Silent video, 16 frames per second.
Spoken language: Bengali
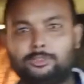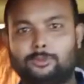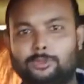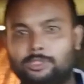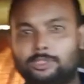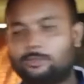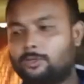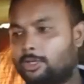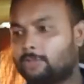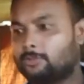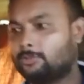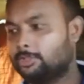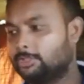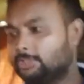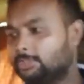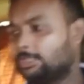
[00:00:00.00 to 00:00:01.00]
করেছি ওদের
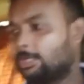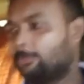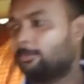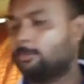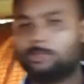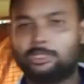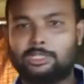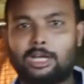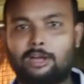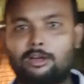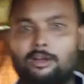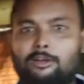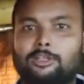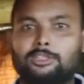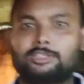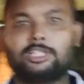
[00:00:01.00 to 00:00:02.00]
ঘর করেছি তারপর ওদের
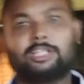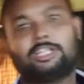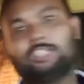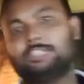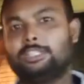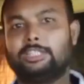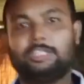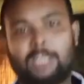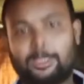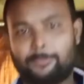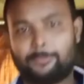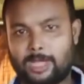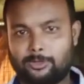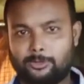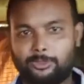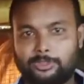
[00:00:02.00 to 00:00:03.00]
খাওয়া খরচা এখান থেকেই
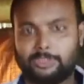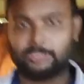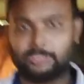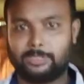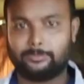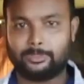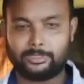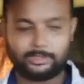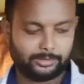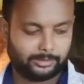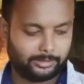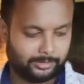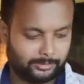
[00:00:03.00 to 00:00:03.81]
বার হয়ে যায় আমার